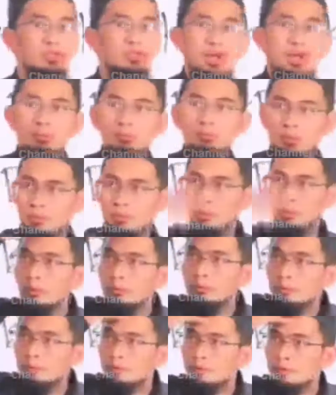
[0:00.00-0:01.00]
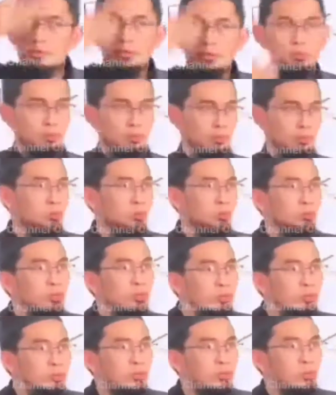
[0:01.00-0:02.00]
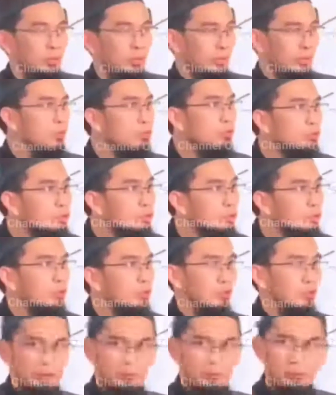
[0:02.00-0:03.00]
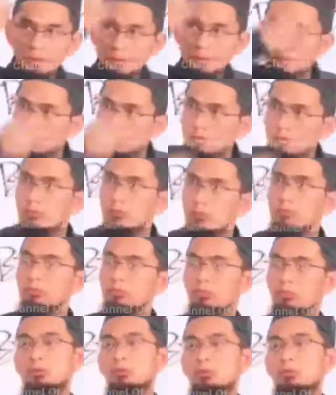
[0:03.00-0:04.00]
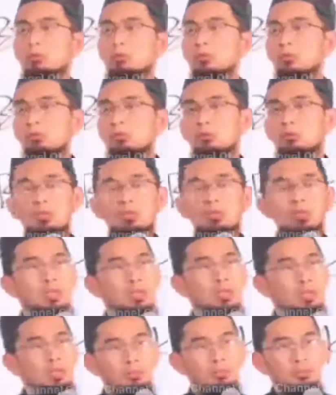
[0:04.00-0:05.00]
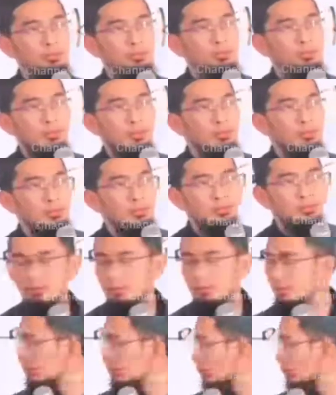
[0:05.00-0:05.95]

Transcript: di sidang mulai pakai peci, pakai baju koko, pakai tasbih, ada yang pakai kerudung, Ah, luar biasa.